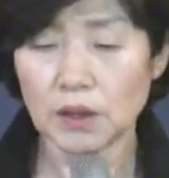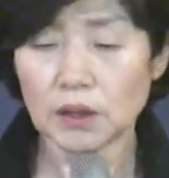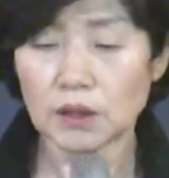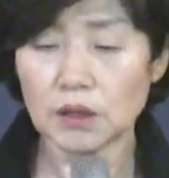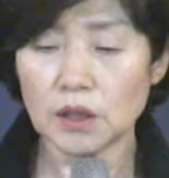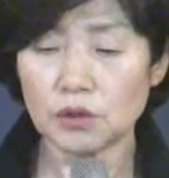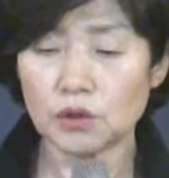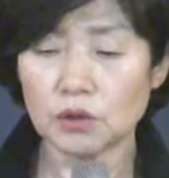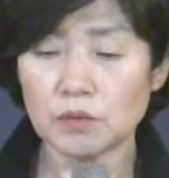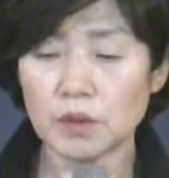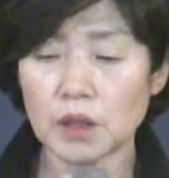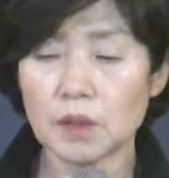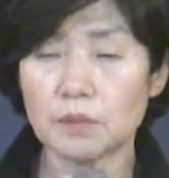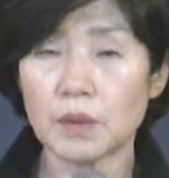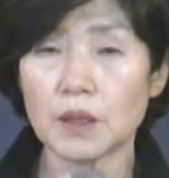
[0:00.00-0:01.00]
그의 죽음을
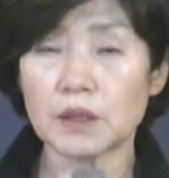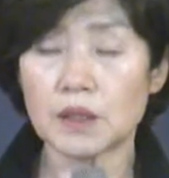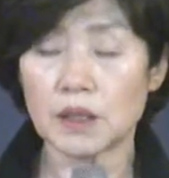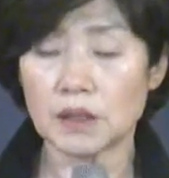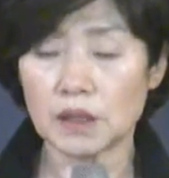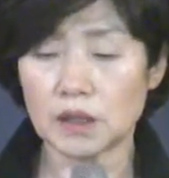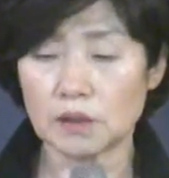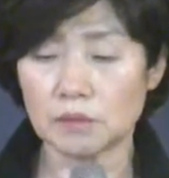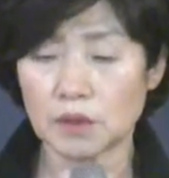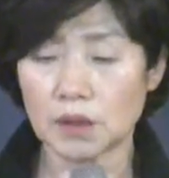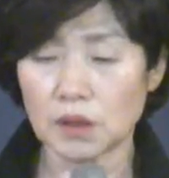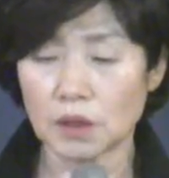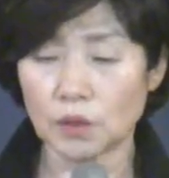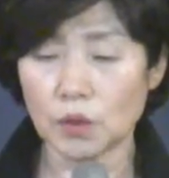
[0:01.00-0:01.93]
기뻐하지 않으십니다.